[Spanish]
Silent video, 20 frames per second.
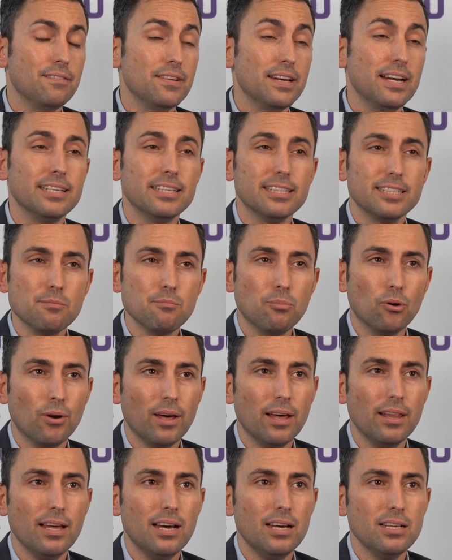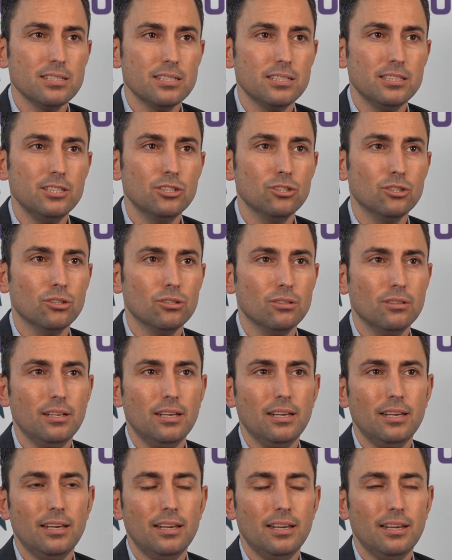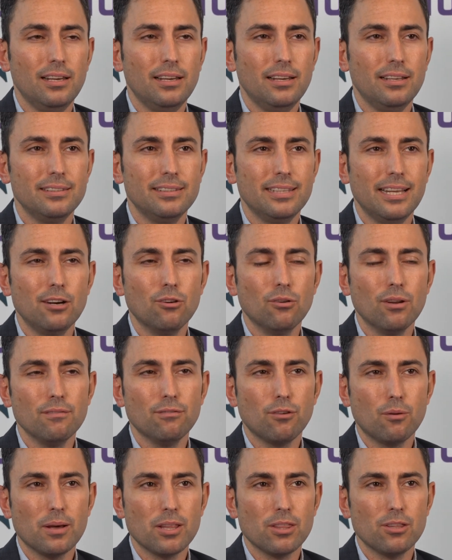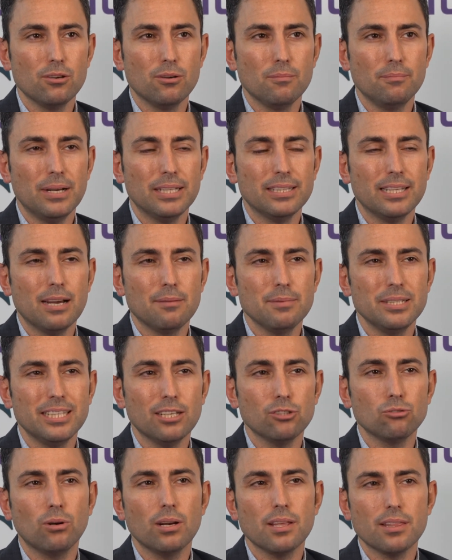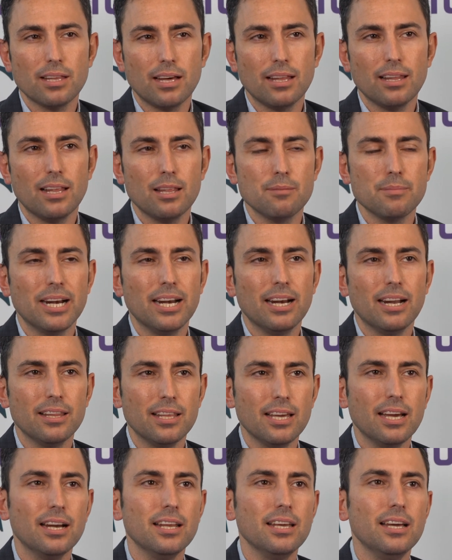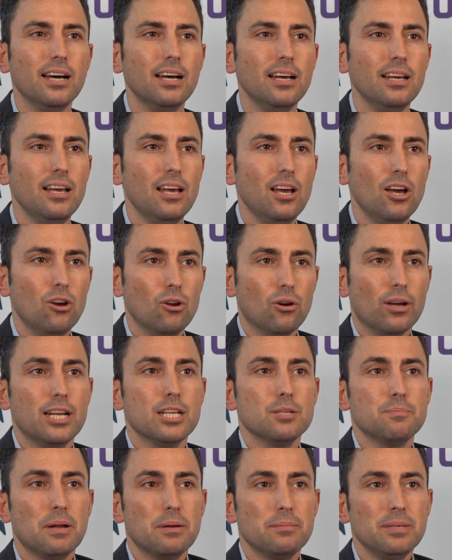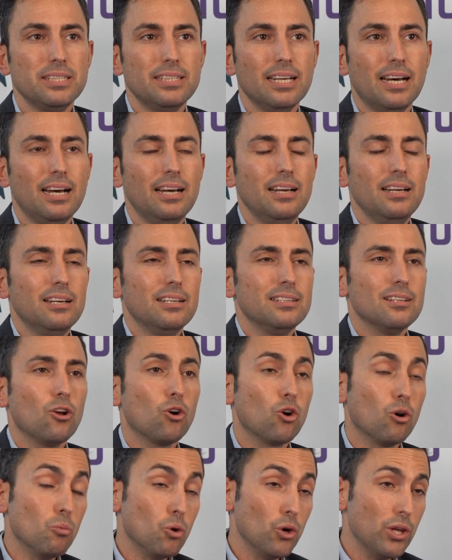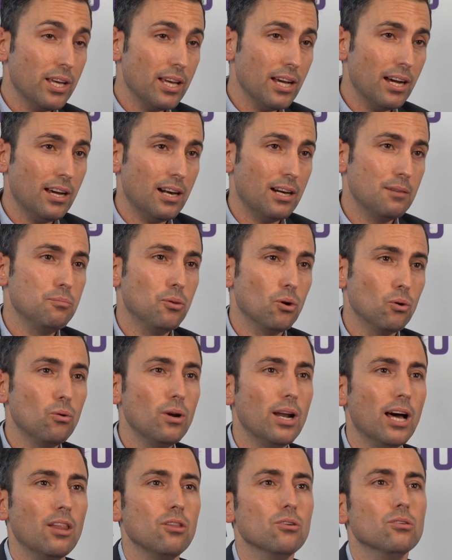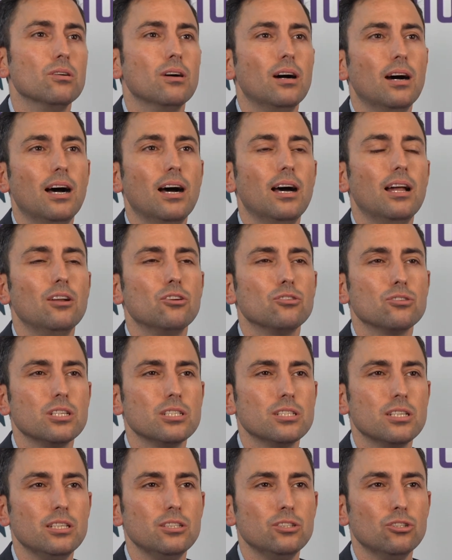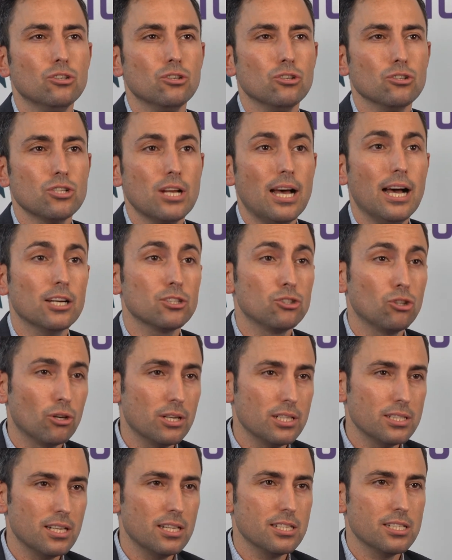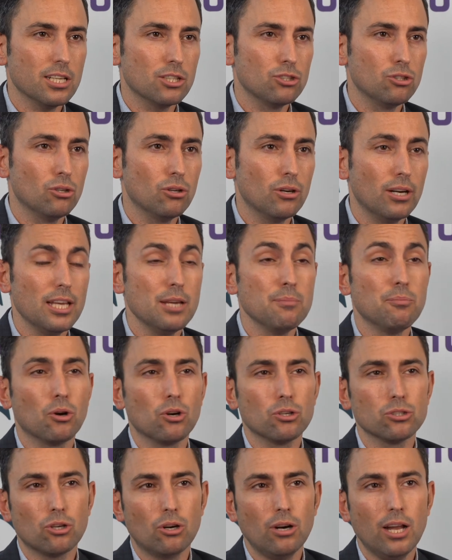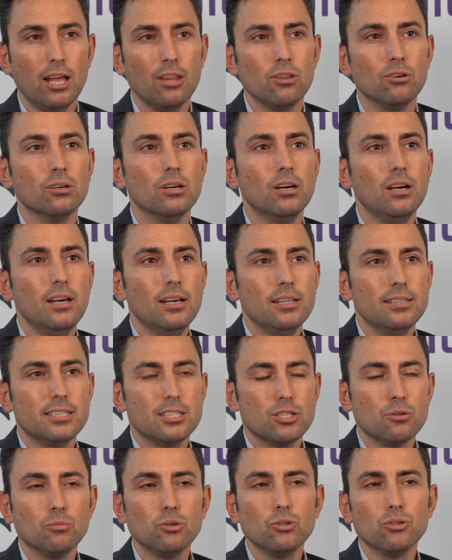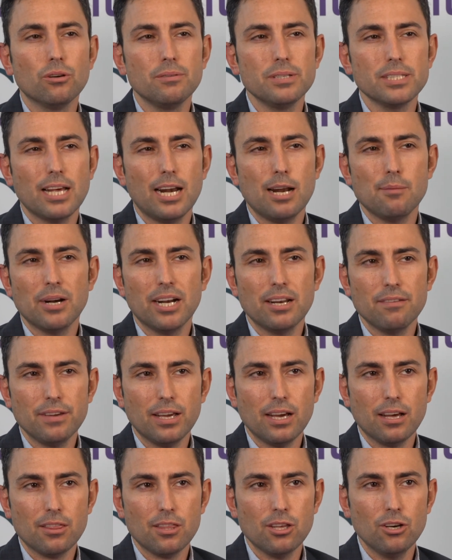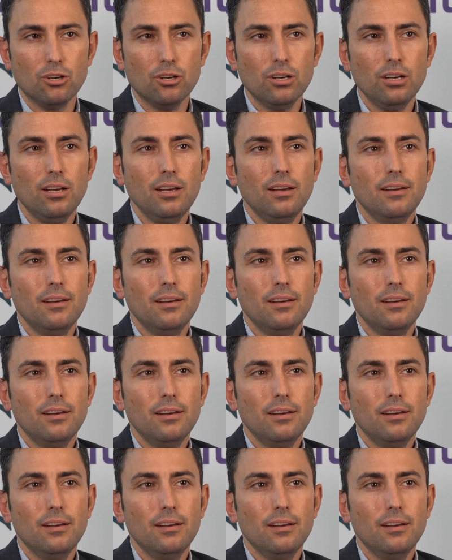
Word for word: final de temporada, sino eh, tener una información prácticamente actualizada de manera diaria, lo que les permita comunicar, por un lado, a los distintos actores del sector y, por otro lado, desde un punto de vista de la planificación,